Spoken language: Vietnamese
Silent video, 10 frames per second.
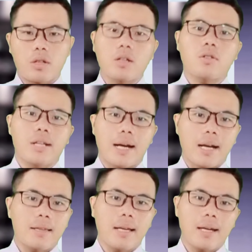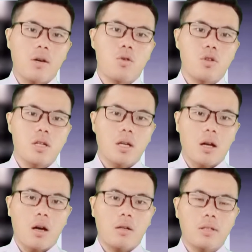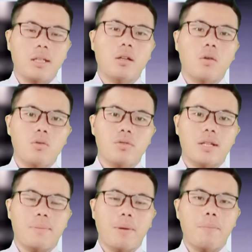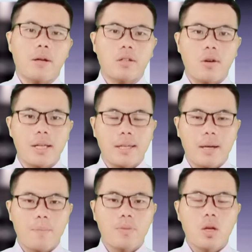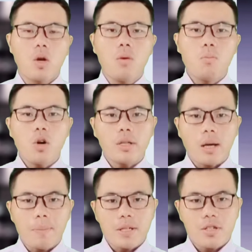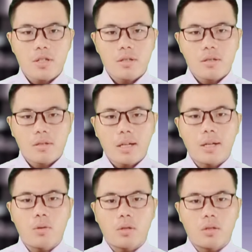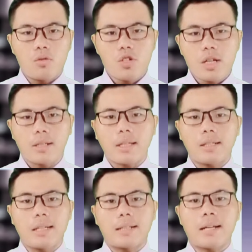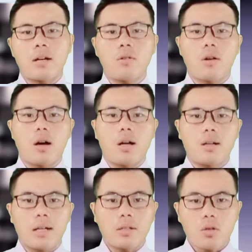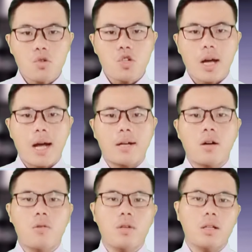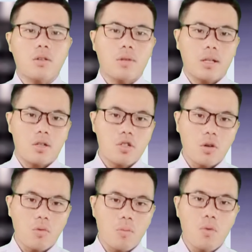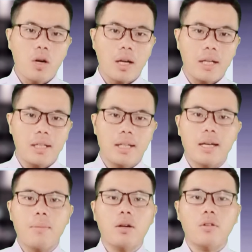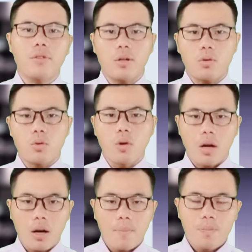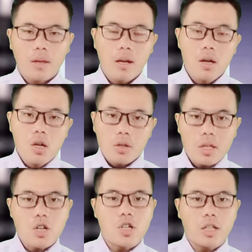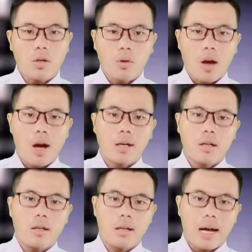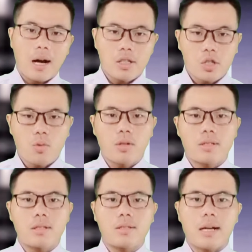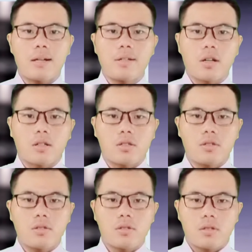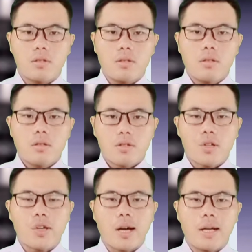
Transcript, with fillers: mì cả nấu thí chuồn nấu cậu liền đồ y liền đồ lu xìa nó họ dùng chè một dây thiên giờ nên là sự của tàu cha tà hạt tiền Lucia nó xuống xa cái sáng chế nên họ vô rong cha à, của họ vô cho bé một son rùa chùa tàu Lucia nó giờ lì xa đời xa